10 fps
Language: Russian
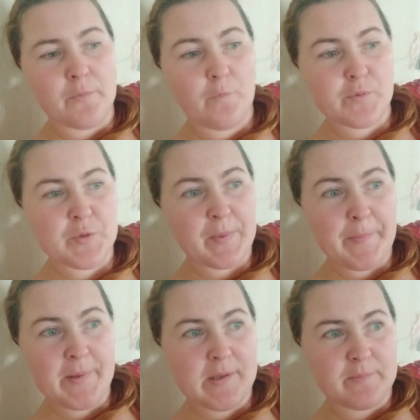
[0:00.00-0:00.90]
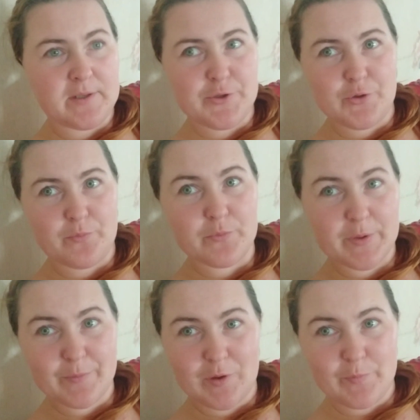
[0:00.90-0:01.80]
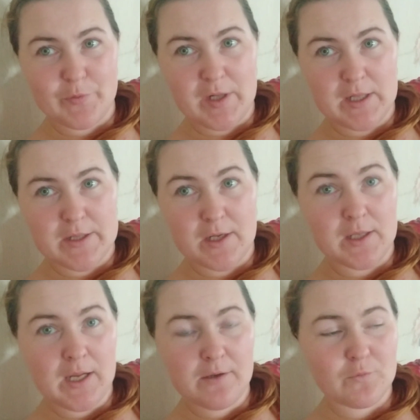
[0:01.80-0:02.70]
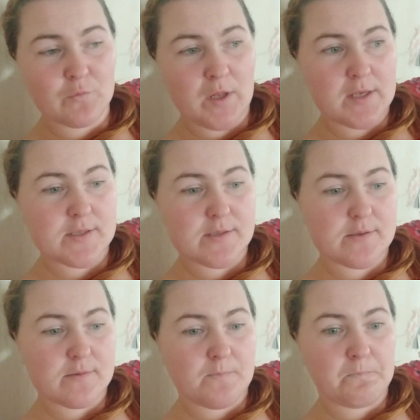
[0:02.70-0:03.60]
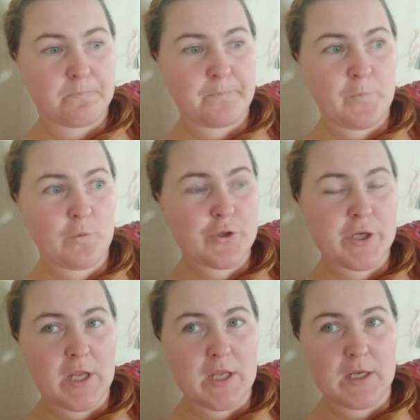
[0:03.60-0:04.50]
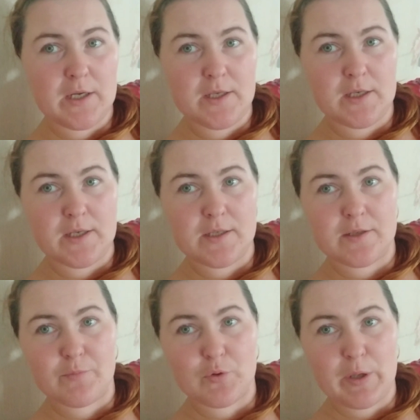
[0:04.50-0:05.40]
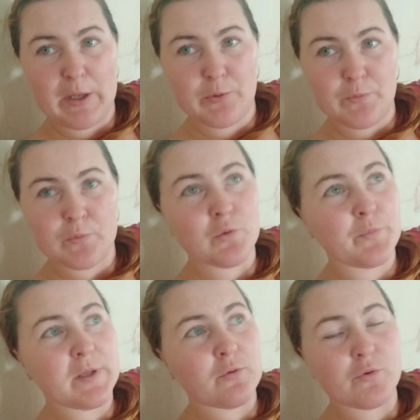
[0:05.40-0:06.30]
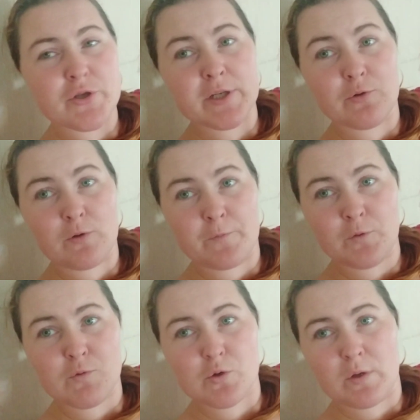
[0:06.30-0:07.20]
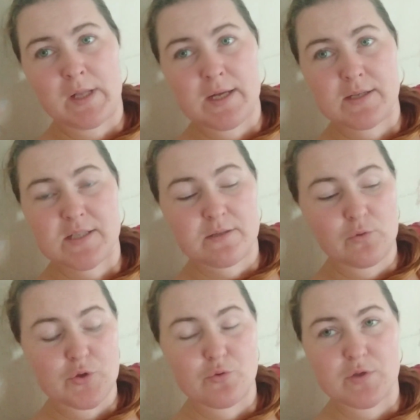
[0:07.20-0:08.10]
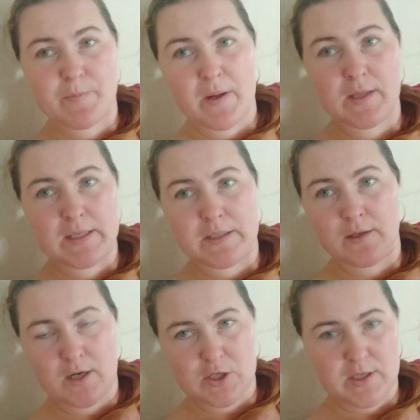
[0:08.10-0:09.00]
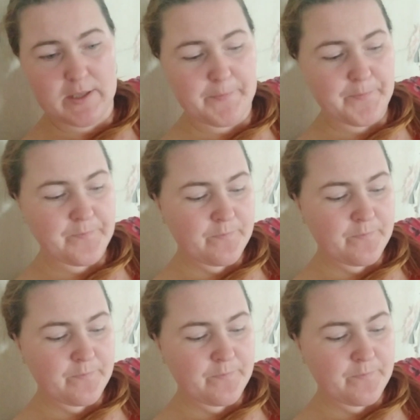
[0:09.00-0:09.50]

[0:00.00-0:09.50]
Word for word: В общем, пропили мы еще бронхомунал три дня, у нас улучшений никаких я не наблюдаю. но ну, было улучшение только в том, что она ночью спала и не кашляла.